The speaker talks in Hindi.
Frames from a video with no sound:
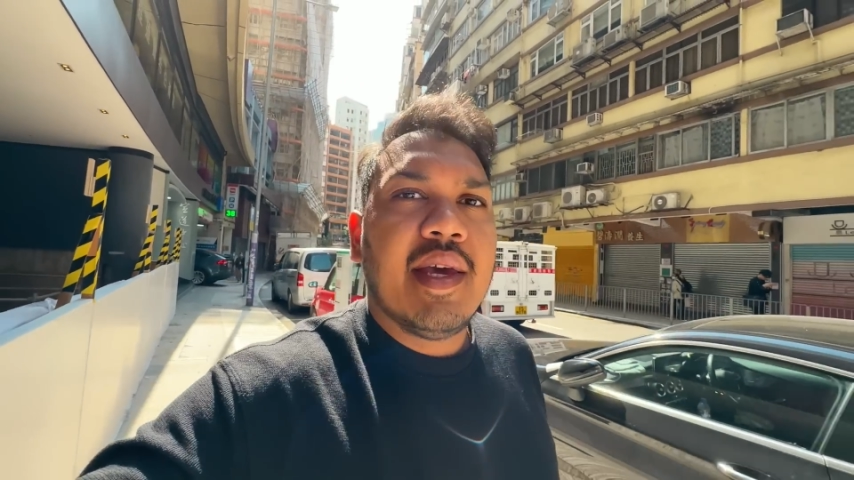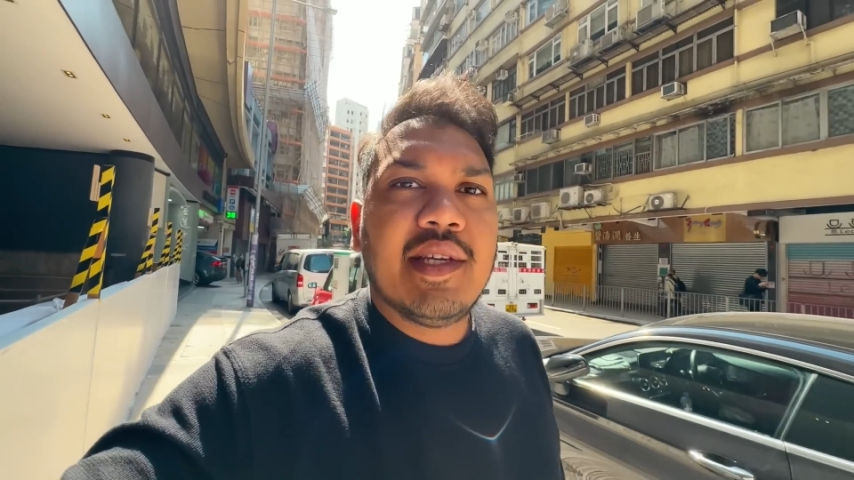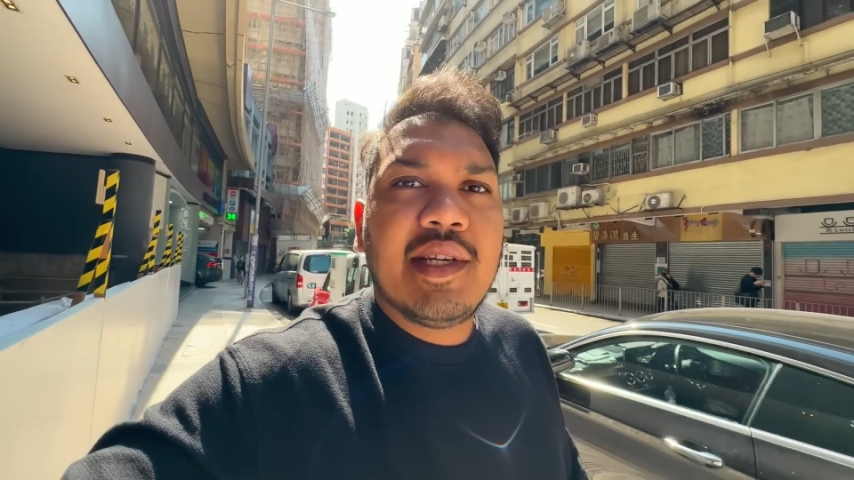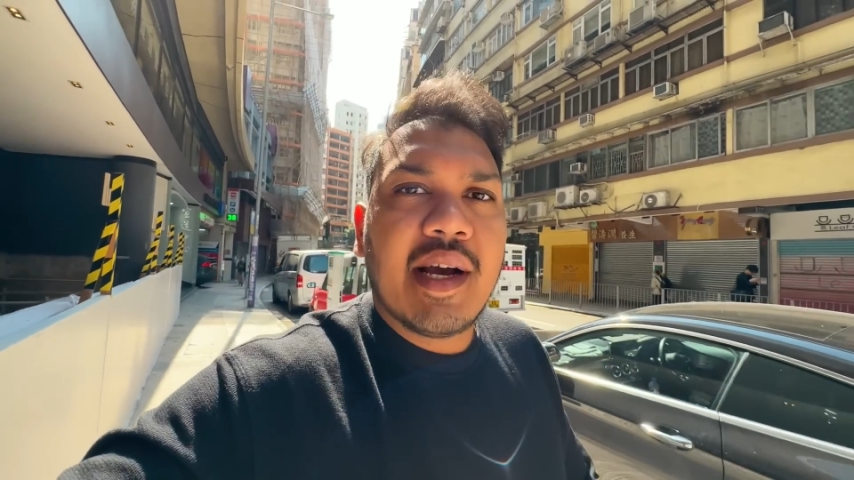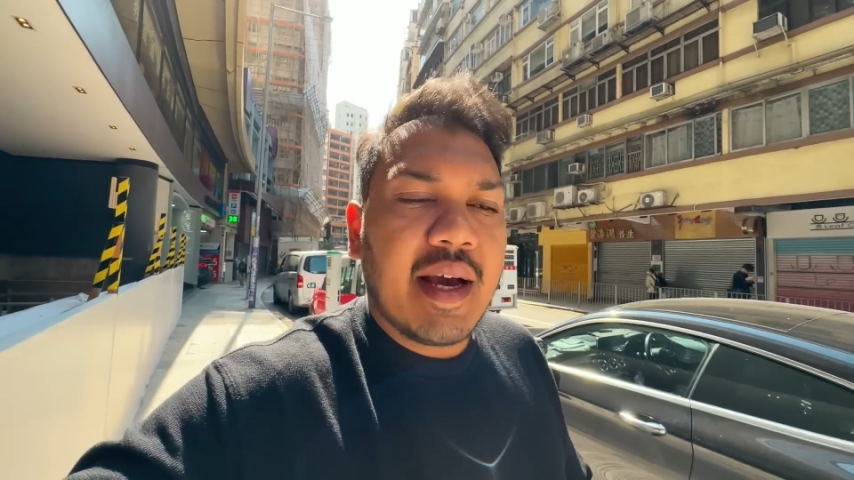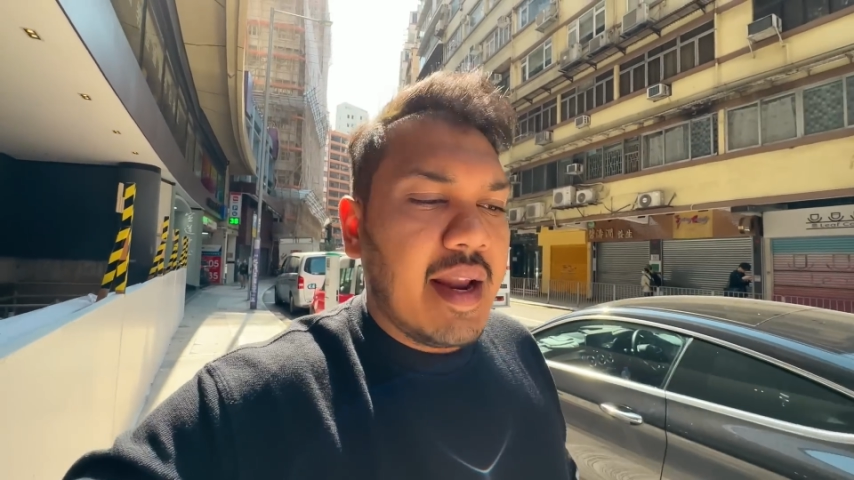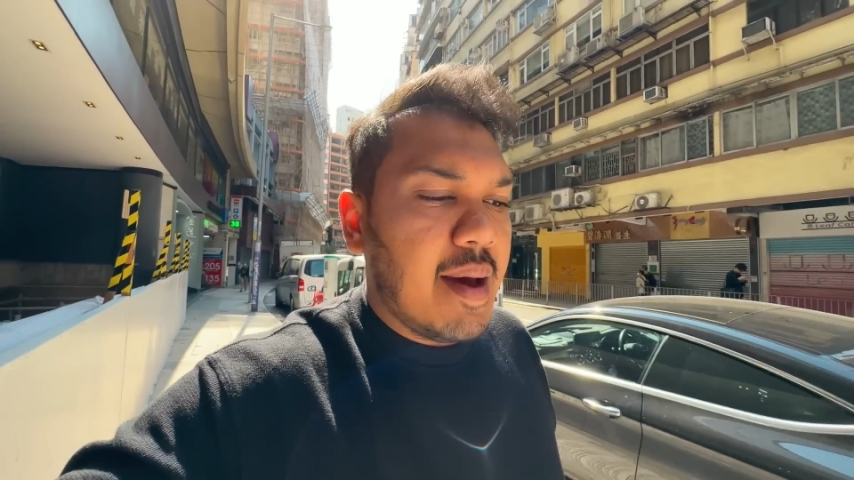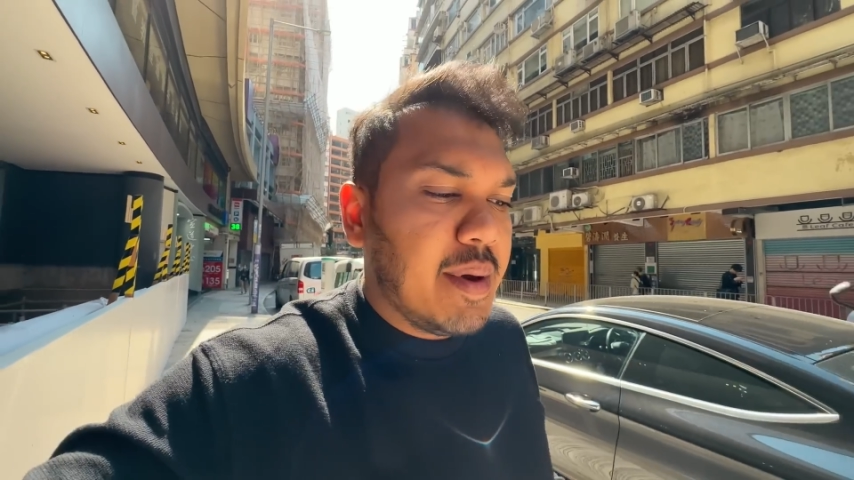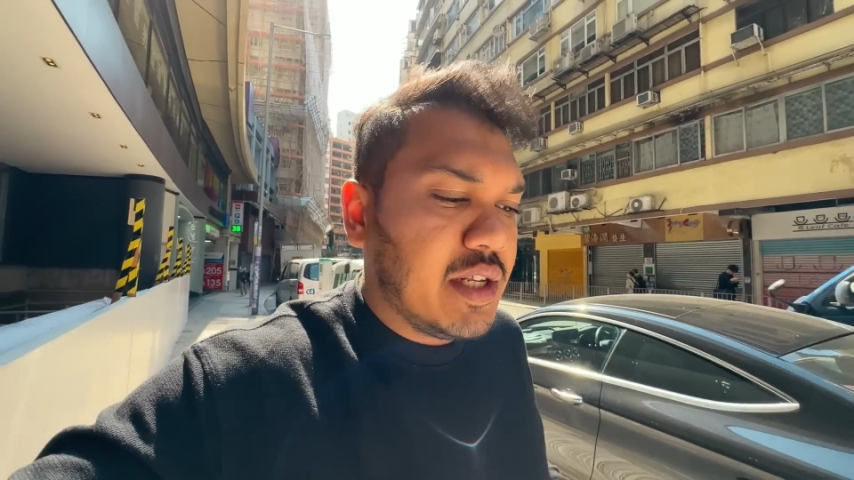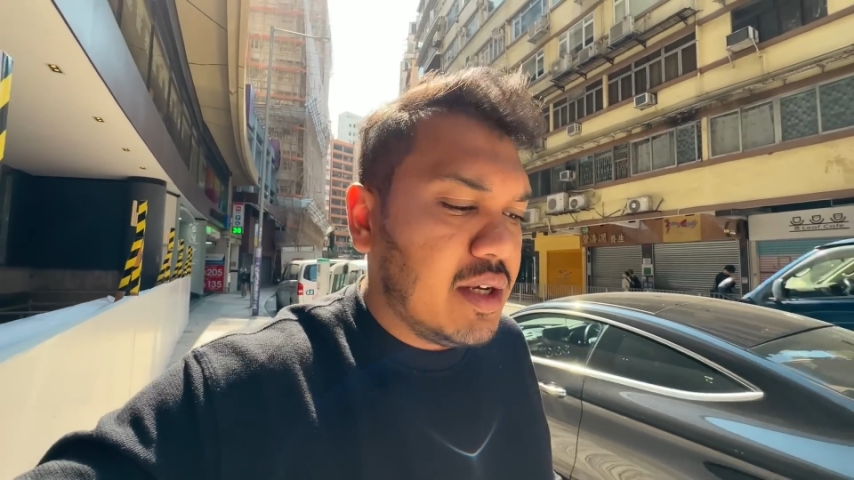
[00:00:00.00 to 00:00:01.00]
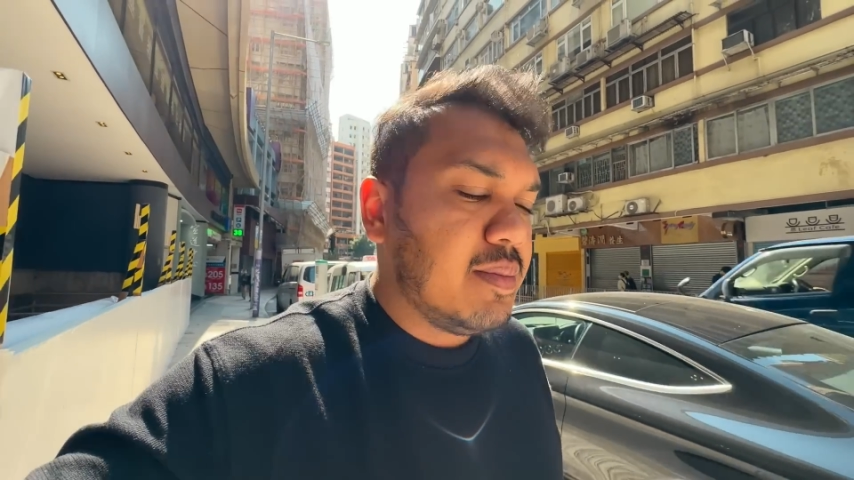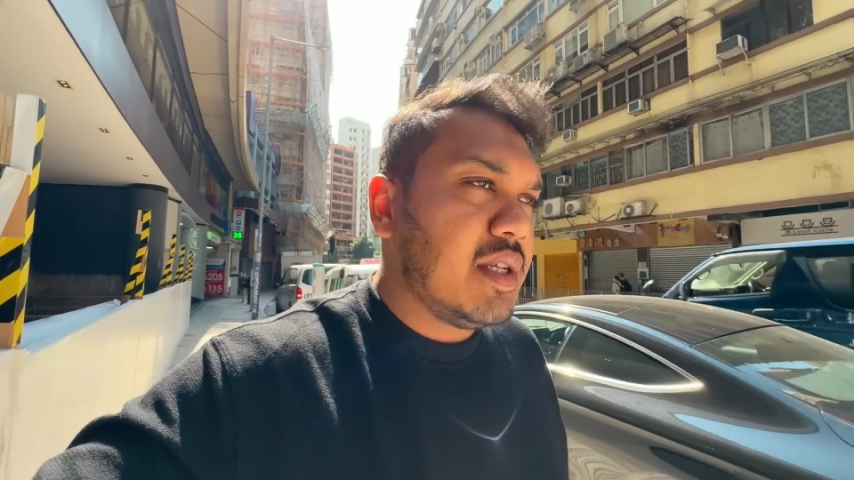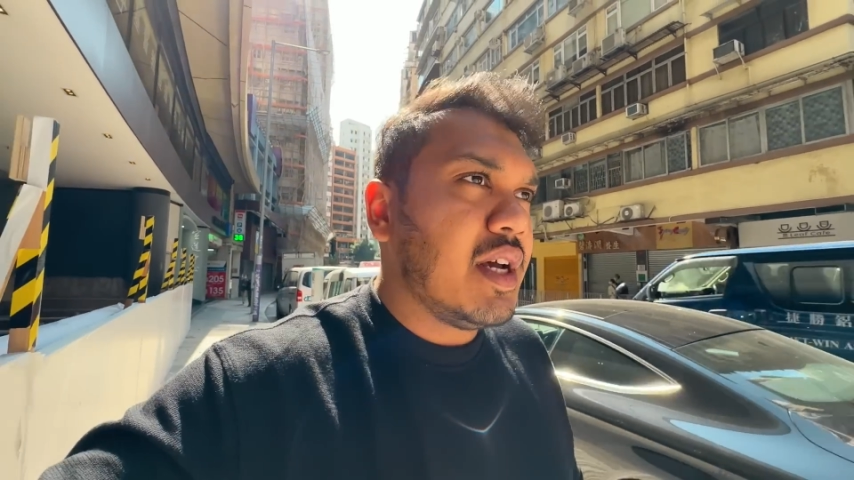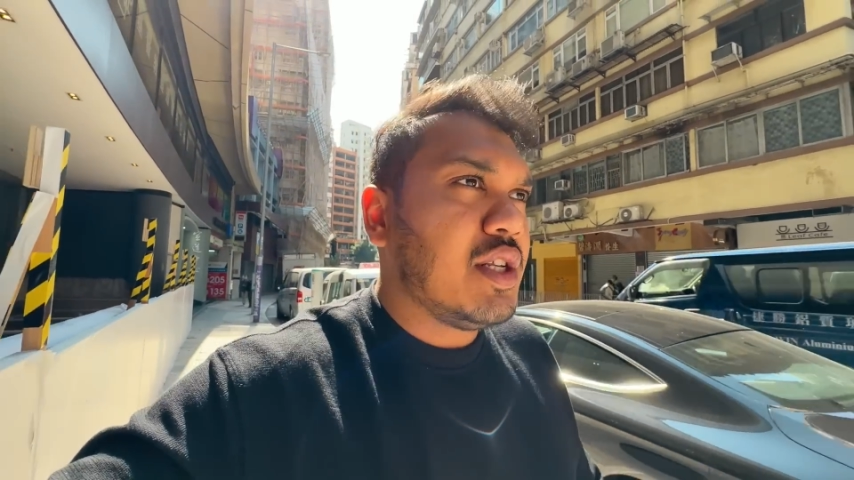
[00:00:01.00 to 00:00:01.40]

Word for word: इस जगह का नाम है चिमसा